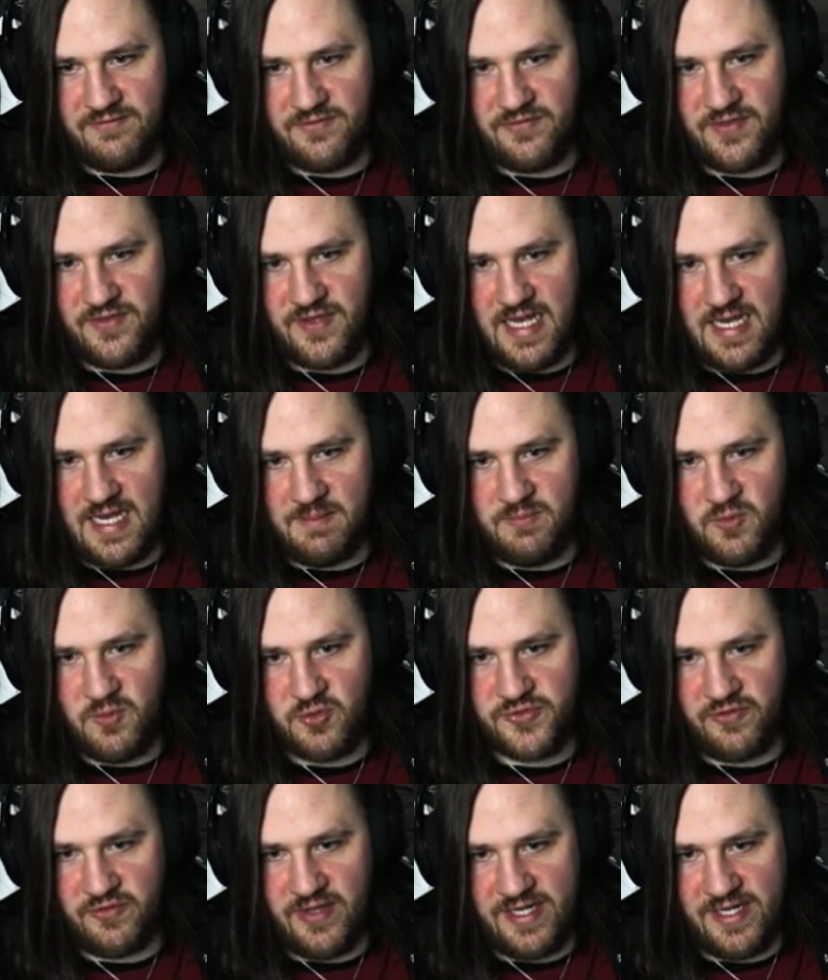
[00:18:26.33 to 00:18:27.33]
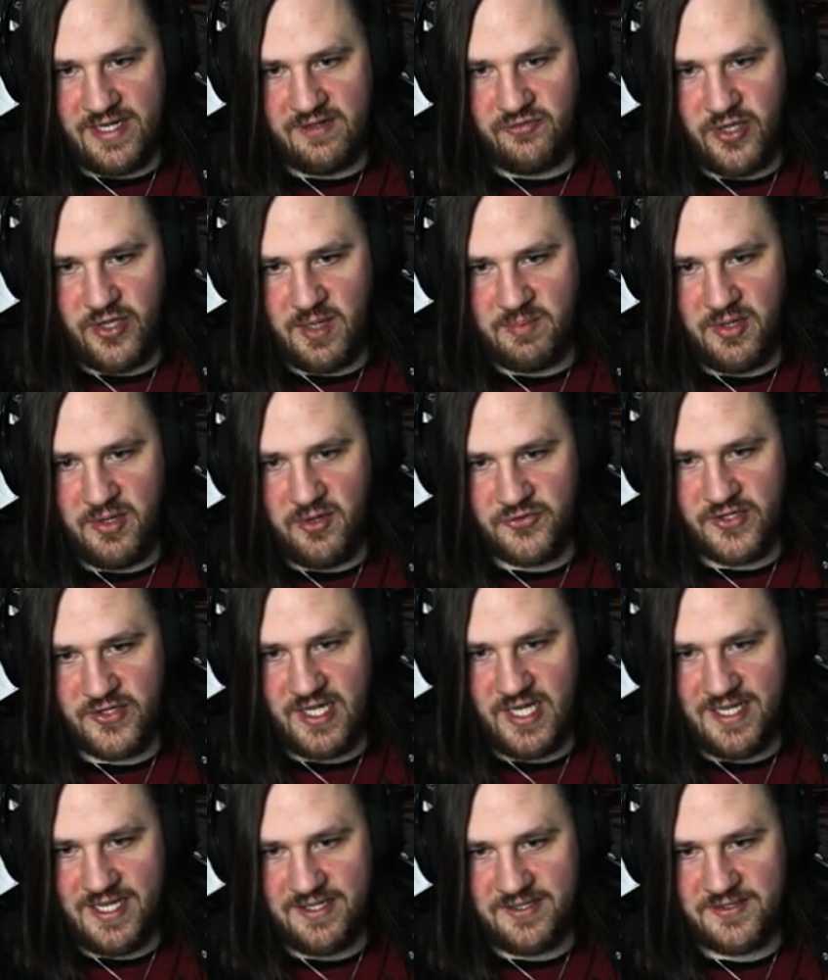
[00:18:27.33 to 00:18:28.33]
wir haben uns auf eine Feuerpause
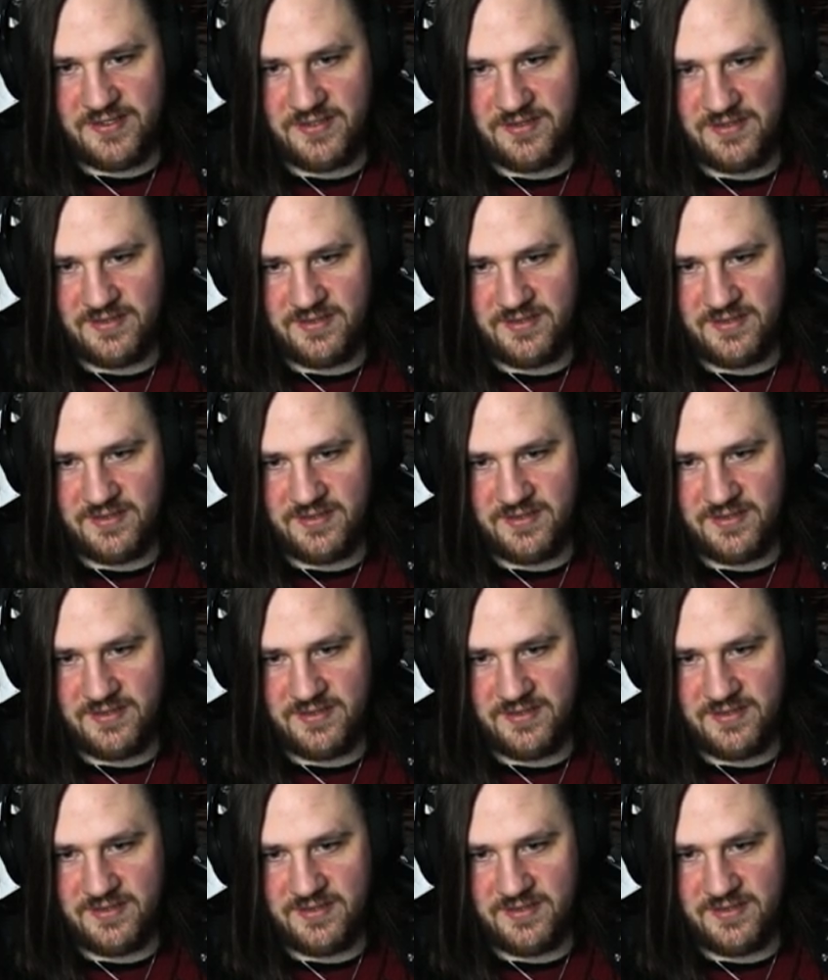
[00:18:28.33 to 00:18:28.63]
geeinigt.